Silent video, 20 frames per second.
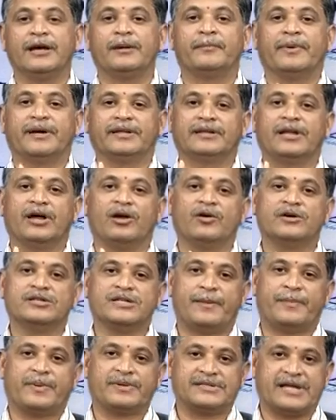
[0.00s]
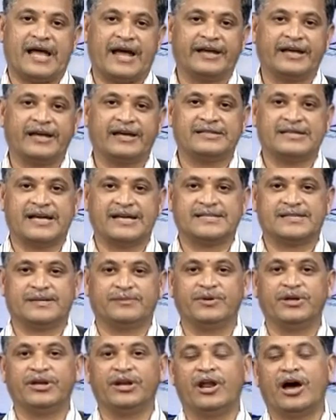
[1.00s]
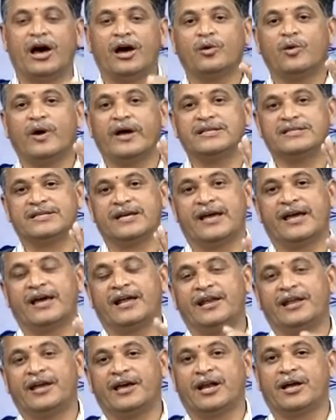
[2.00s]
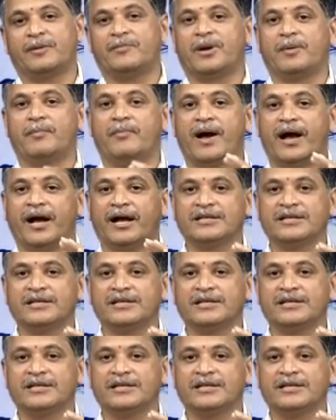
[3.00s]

పద్నాలుగో చాప్టర్ సాంఖ్యక శాస్త్రం ఈ నాలుగు అధ్యాయాలని కనుక మనం బాగా